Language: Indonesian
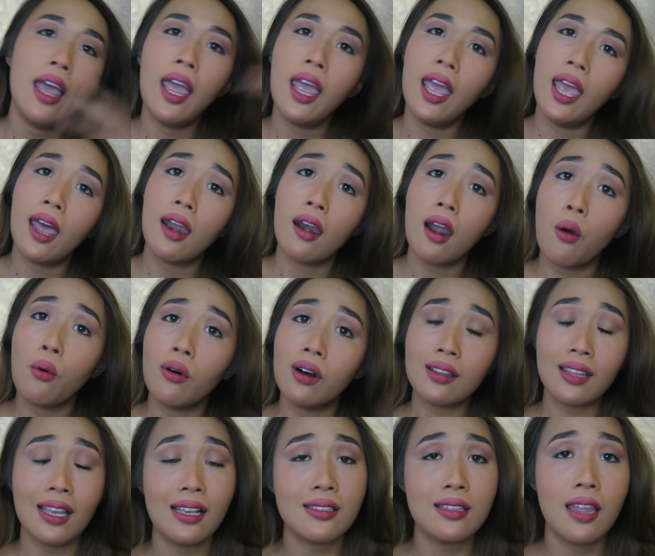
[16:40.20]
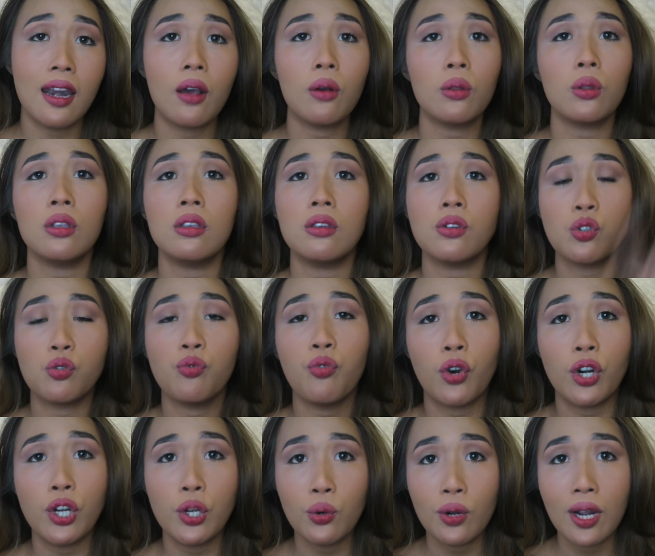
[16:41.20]
and I will test it out just
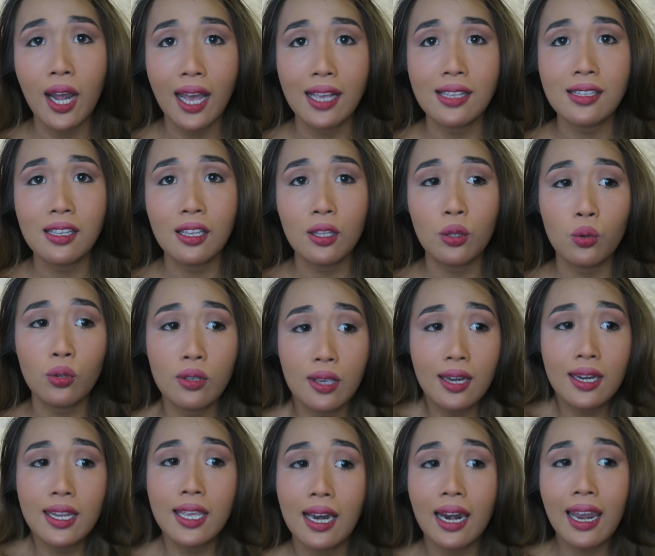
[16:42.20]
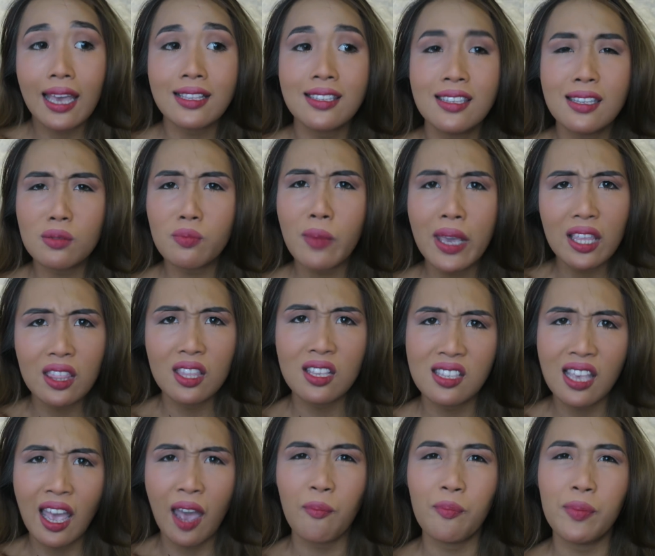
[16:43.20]
for you guys gitu jadi let's just make this
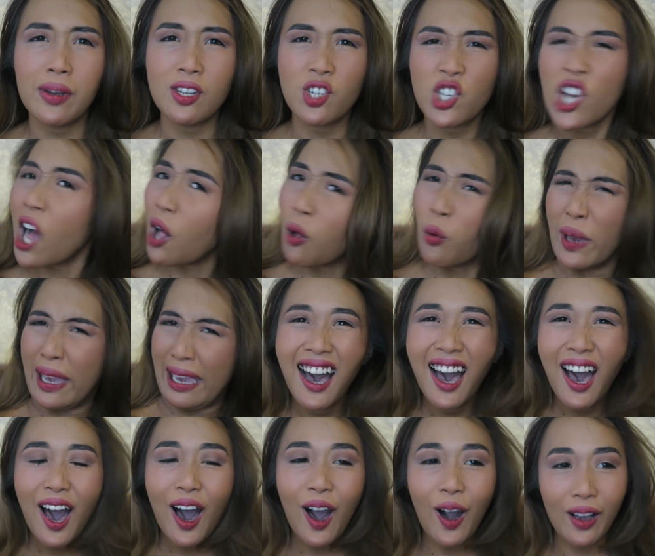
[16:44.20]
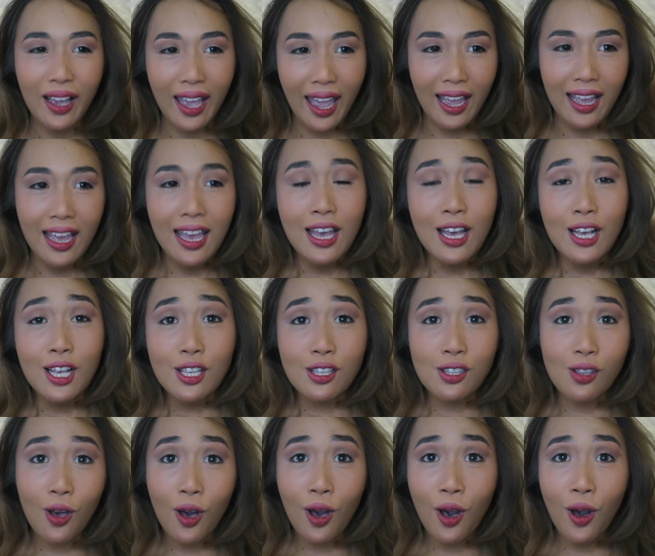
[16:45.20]
happen shall we oke okay.
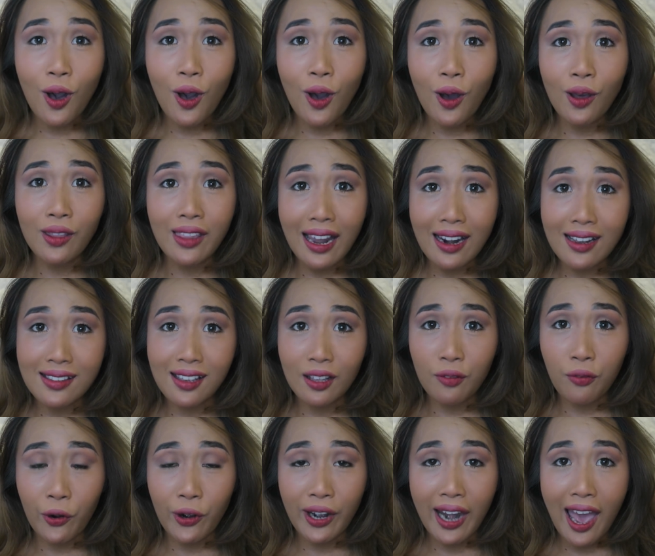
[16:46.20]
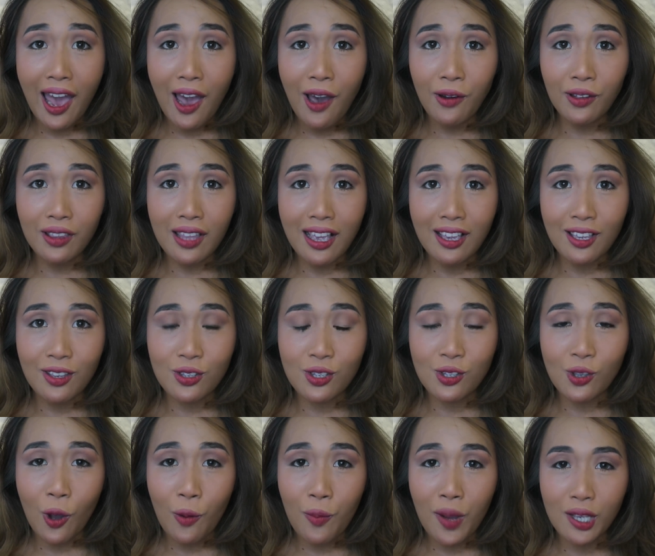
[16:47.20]
So that is it for now. Thank you
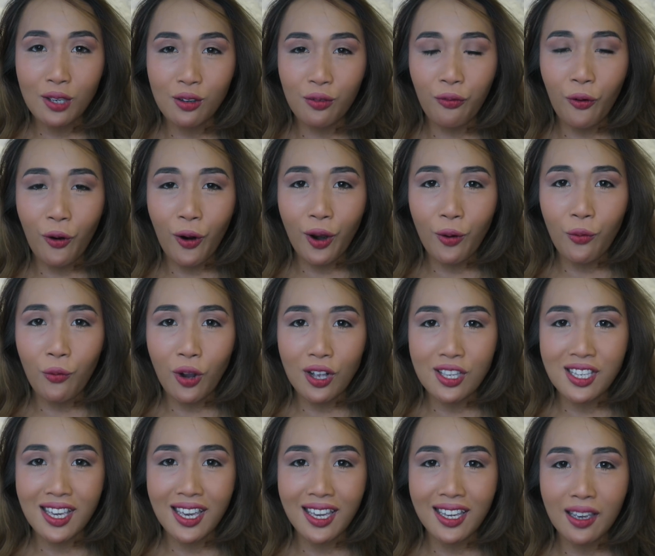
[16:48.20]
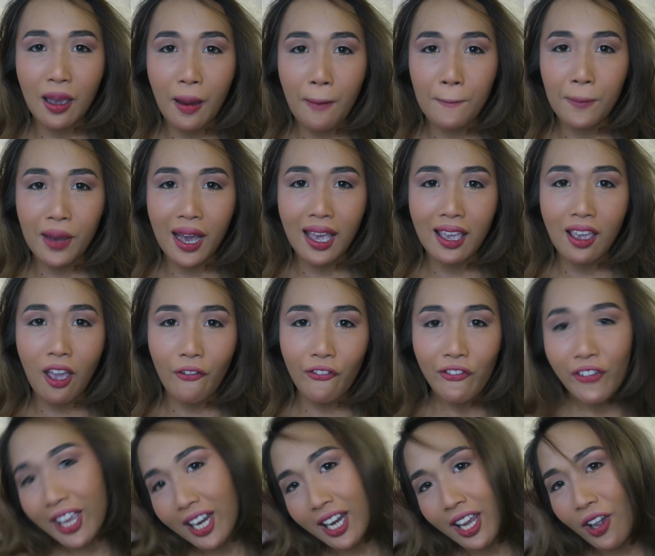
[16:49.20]
so much for watching my
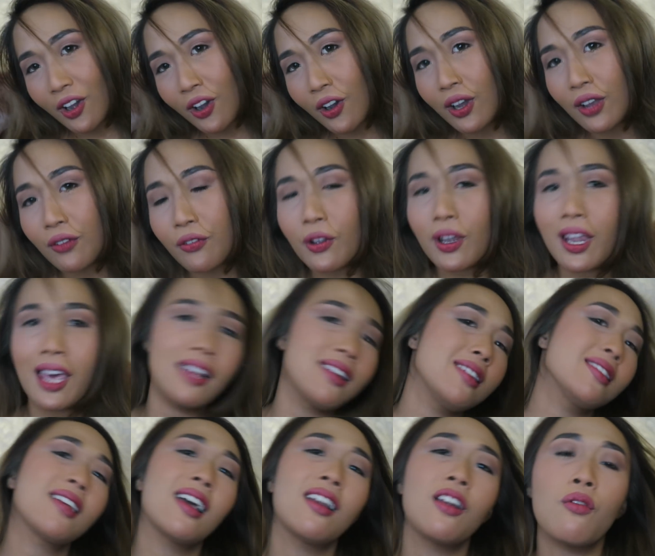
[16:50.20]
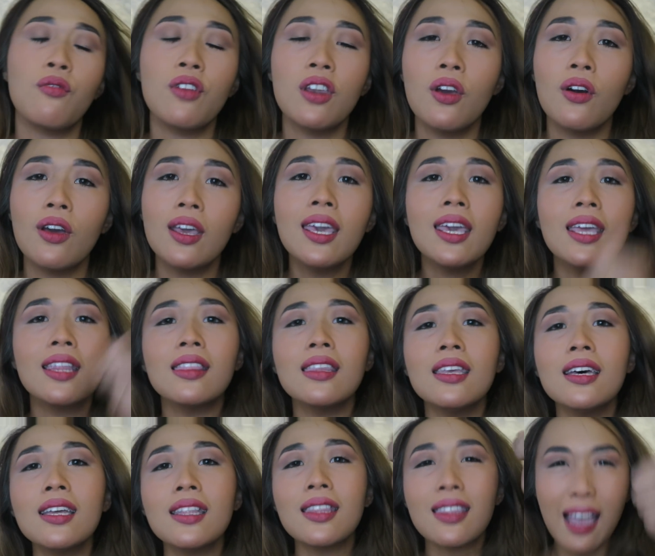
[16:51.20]
video. If you like this kind of video, hit
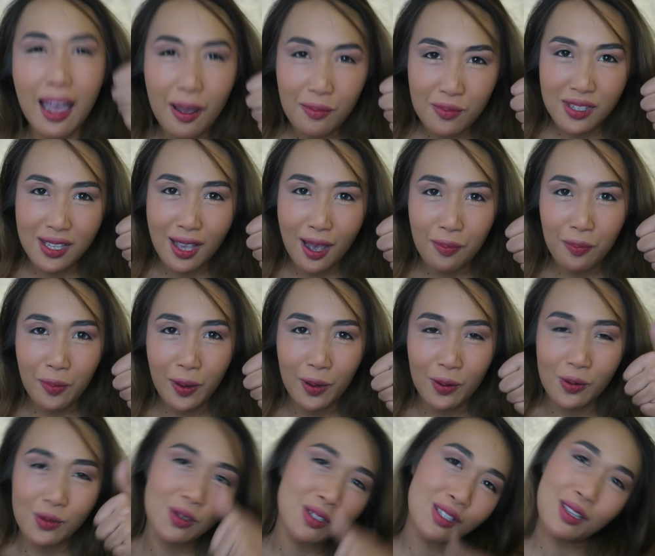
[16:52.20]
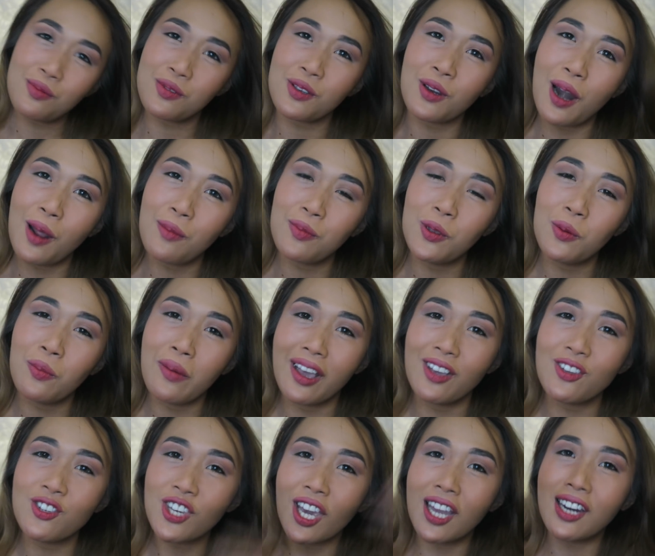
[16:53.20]
the thumbs up and also subscribe to
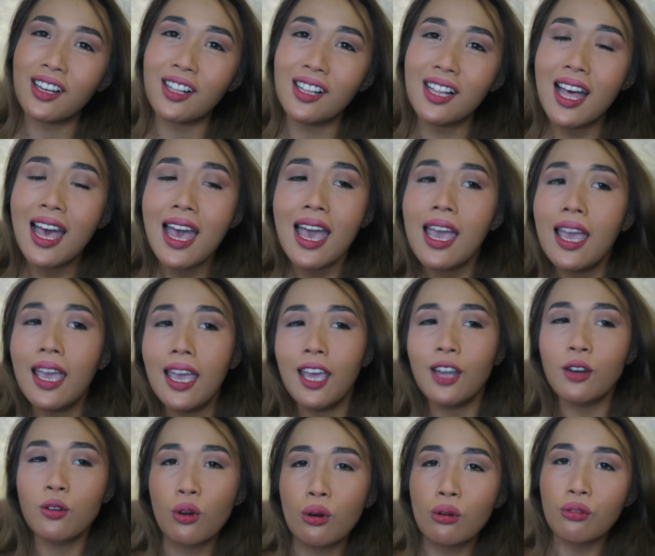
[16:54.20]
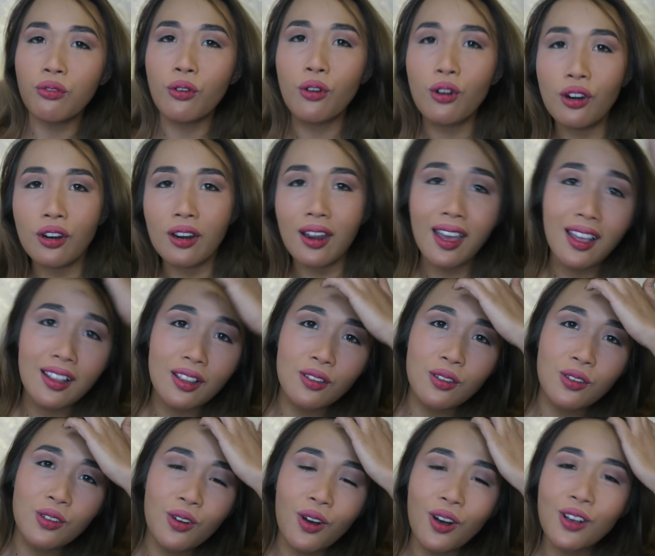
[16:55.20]
my channel. And don't
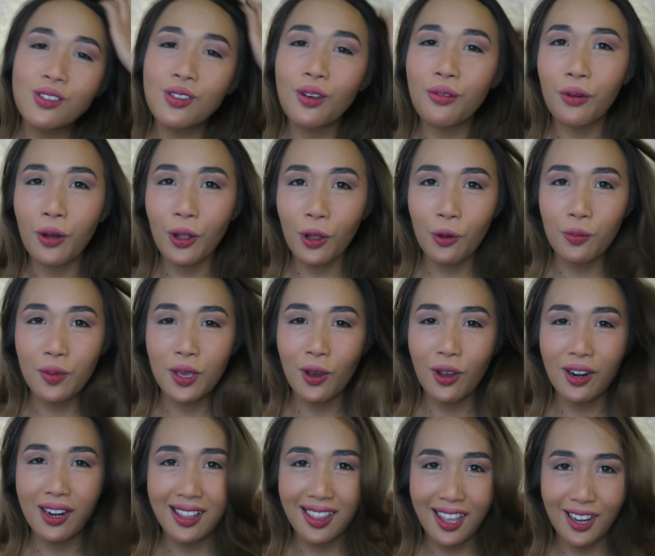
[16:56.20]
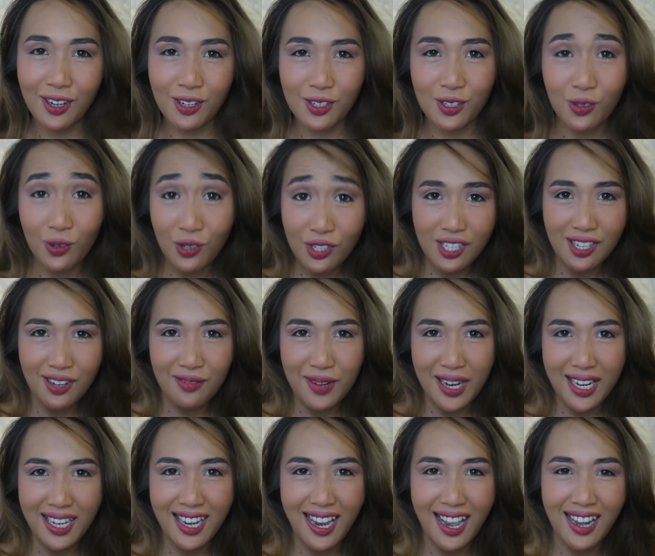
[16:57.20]
forget to also follow me on another social
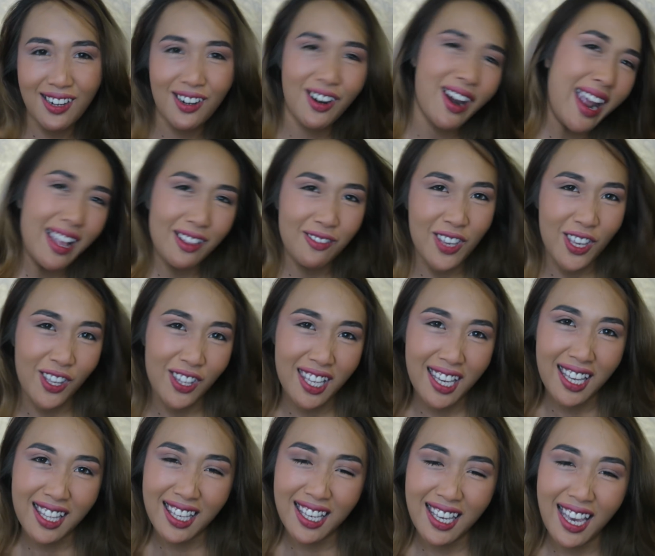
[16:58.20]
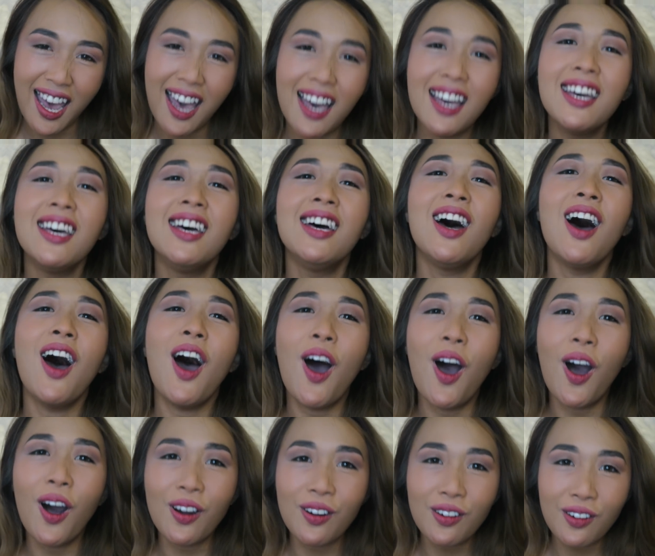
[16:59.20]
media under @minya33.
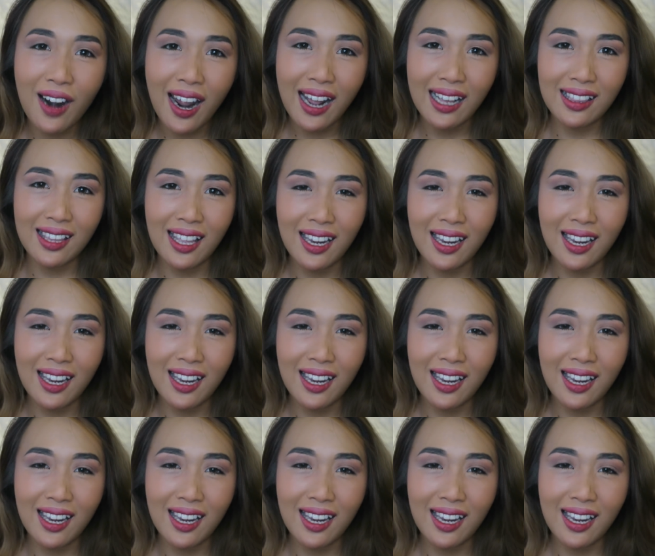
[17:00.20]
Alright,